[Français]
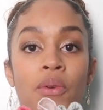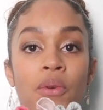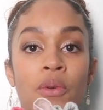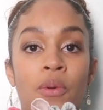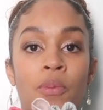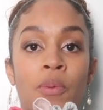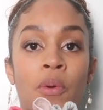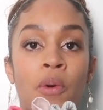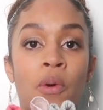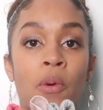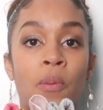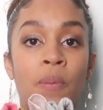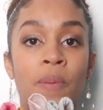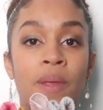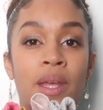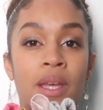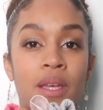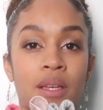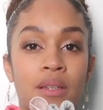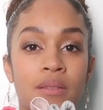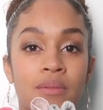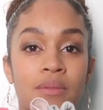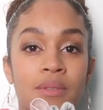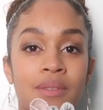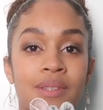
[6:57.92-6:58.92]
le
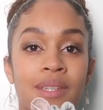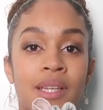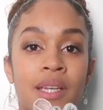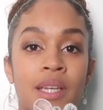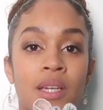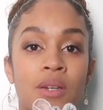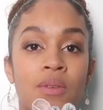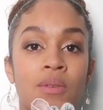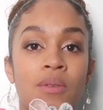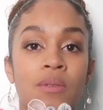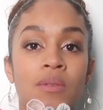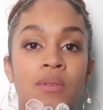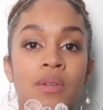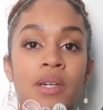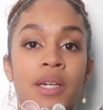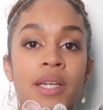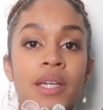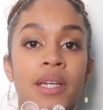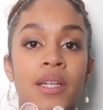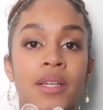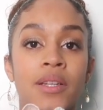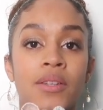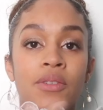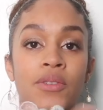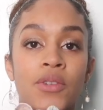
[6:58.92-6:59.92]
premier très
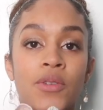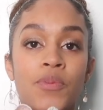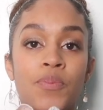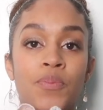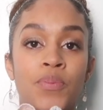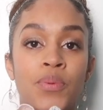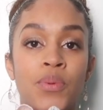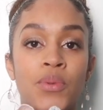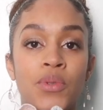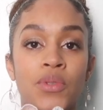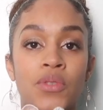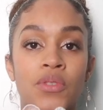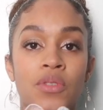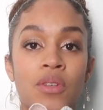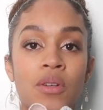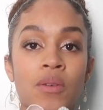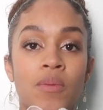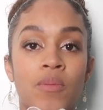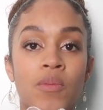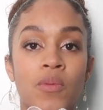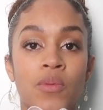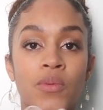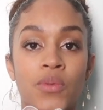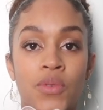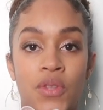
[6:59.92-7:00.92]
coloré, les autres plus
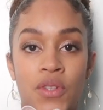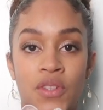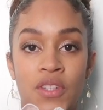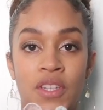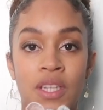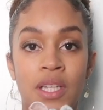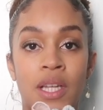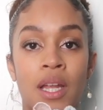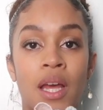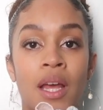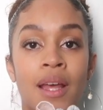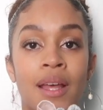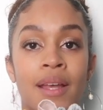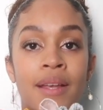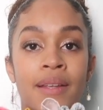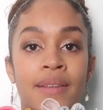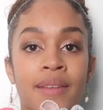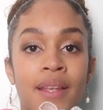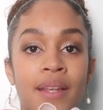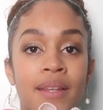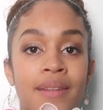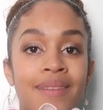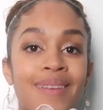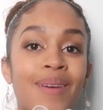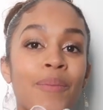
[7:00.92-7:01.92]
dans mon style.
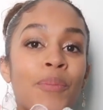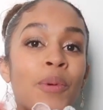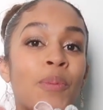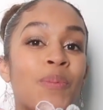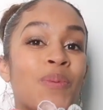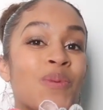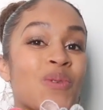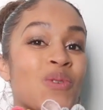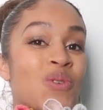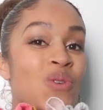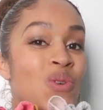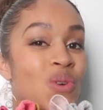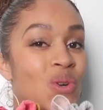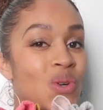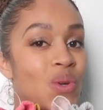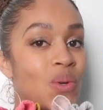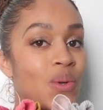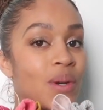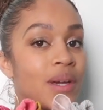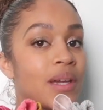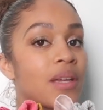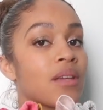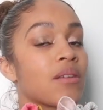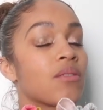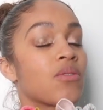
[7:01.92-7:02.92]
Celle-ci un peu plus
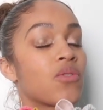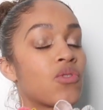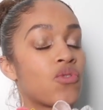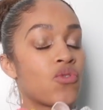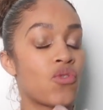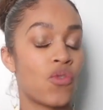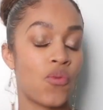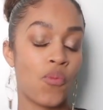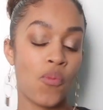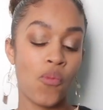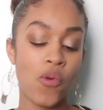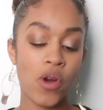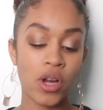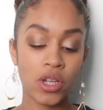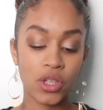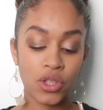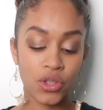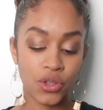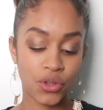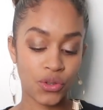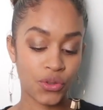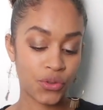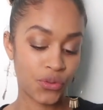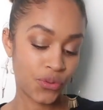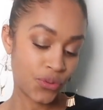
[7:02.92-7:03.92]
colorée que ce que moi
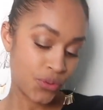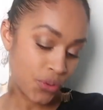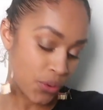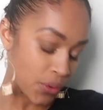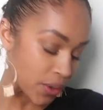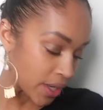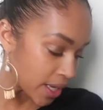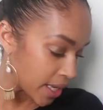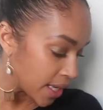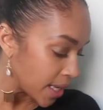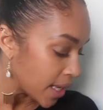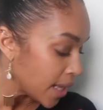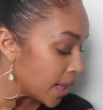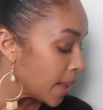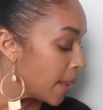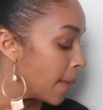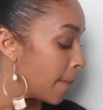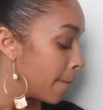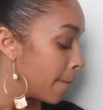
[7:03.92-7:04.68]
je ferais.